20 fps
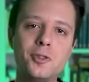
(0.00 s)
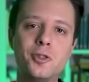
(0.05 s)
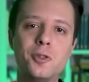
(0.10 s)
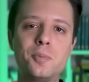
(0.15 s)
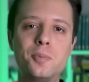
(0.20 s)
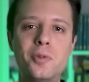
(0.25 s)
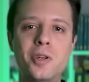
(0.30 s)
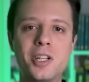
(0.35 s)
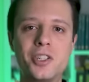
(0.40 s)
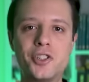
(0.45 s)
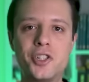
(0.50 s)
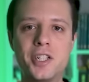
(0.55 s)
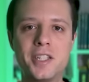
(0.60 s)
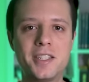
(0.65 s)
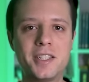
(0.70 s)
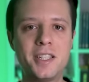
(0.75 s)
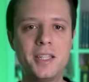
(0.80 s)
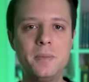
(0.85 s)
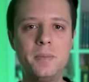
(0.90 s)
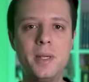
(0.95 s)
Molto più
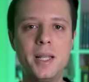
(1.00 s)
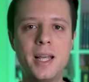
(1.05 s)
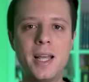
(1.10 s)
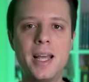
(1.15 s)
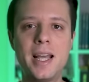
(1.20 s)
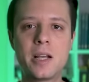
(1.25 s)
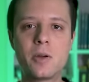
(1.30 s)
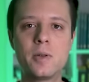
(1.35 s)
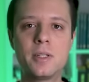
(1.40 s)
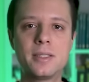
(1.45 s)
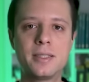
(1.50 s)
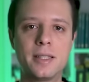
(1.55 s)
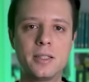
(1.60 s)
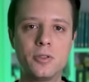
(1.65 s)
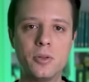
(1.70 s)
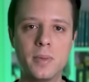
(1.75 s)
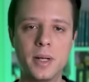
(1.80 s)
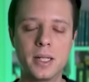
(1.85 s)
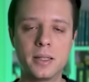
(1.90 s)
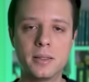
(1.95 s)
accessibile è questa